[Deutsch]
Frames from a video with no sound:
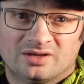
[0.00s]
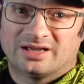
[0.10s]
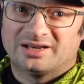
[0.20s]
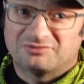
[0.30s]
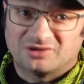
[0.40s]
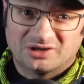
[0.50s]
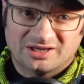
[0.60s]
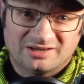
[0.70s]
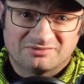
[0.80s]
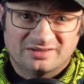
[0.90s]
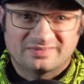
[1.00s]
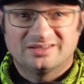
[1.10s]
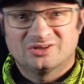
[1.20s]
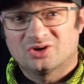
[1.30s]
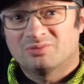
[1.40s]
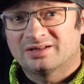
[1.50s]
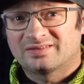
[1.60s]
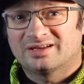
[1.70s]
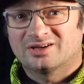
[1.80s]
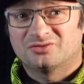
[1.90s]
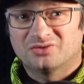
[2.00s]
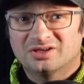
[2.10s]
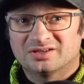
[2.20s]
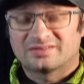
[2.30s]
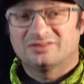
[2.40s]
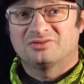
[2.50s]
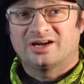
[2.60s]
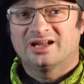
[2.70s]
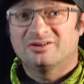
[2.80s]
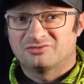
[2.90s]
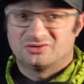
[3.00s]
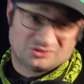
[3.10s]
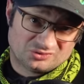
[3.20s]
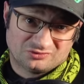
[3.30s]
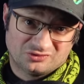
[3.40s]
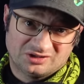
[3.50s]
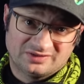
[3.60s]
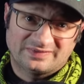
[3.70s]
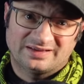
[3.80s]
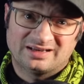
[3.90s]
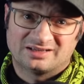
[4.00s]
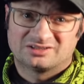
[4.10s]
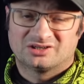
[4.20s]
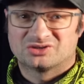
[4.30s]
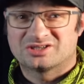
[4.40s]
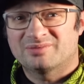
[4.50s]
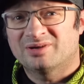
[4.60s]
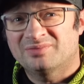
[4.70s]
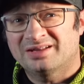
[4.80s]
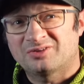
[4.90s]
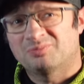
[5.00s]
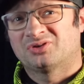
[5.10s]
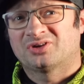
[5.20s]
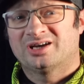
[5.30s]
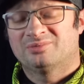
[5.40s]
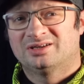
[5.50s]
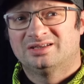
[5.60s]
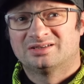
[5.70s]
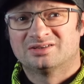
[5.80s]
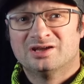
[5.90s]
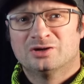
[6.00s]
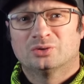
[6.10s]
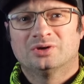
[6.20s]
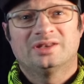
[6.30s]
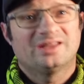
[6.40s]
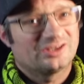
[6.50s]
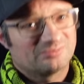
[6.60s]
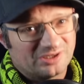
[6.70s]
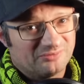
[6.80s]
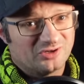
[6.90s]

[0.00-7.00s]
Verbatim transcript: Ja, der VDE weist hier nochmals darauf hin, dass die Verantwortung für den Zählertausch ja beim Netzbetreiber liegt und nicht beim